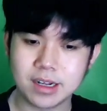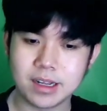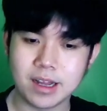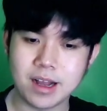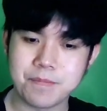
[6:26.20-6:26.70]

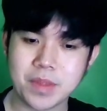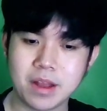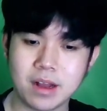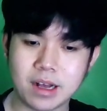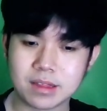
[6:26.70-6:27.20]
Ya,
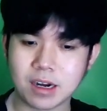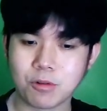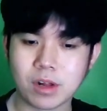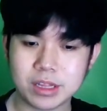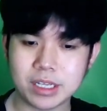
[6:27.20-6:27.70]
antara
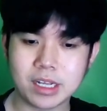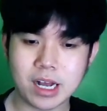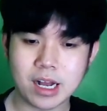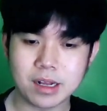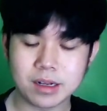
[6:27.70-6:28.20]
dua dan
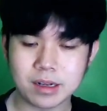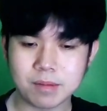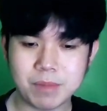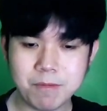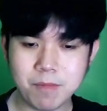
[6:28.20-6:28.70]
tiga.
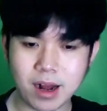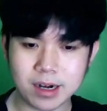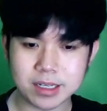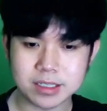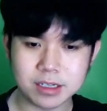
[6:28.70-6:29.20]

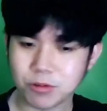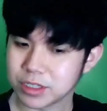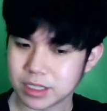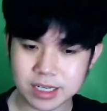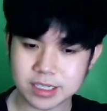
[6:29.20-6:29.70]
Bimbang di sini dua
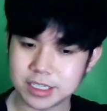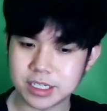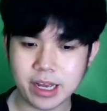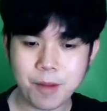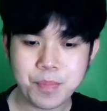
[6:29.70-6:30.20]
setengah
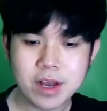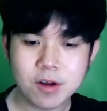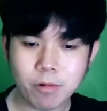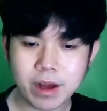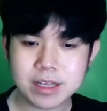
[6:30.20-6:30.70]
saja ya.
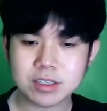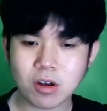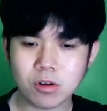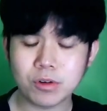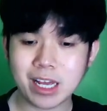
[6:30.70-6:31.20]
When is
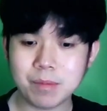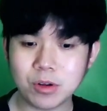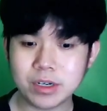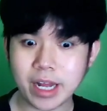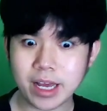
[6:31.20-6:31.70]
solo
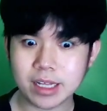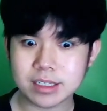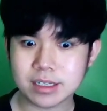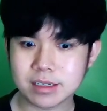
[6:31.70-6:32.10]
debut date?